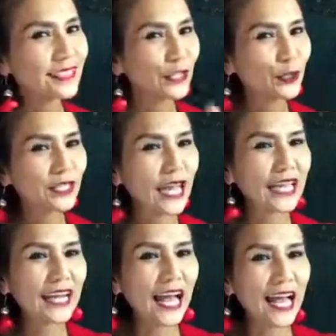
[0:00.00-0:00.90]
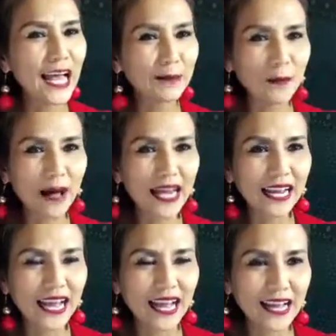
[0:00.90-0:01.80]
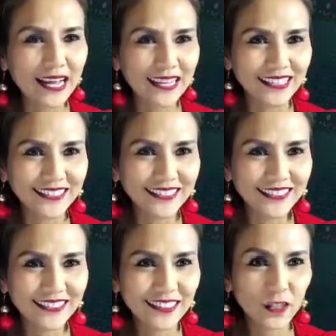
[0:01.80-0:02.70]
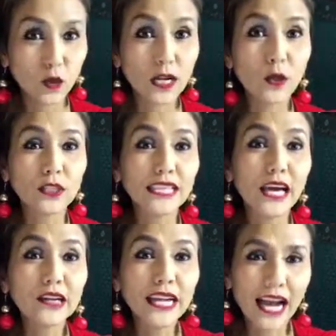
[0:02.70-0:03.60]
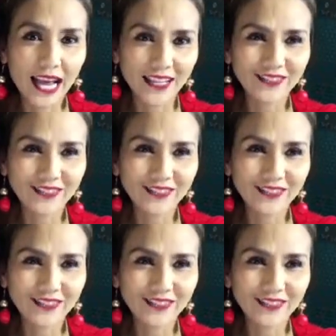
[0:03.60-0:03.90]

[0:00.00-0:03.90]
กดไลค์ค่ะ บ๊ายบายค่ะ กดไลค์กดแชร์ด้วยนะคะ